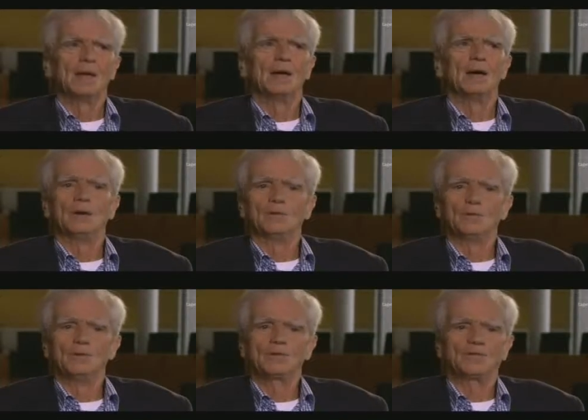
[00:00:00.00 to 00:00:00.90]
äh,
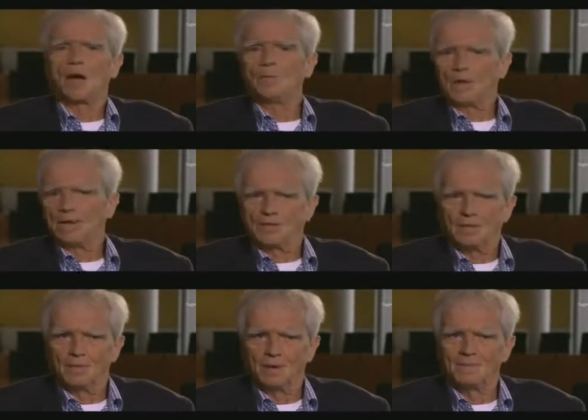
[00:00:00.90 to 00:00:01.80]
und einem
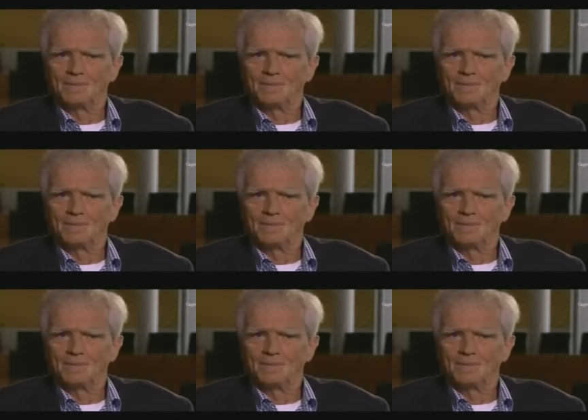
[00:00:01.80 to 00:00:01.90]
Geldgeber.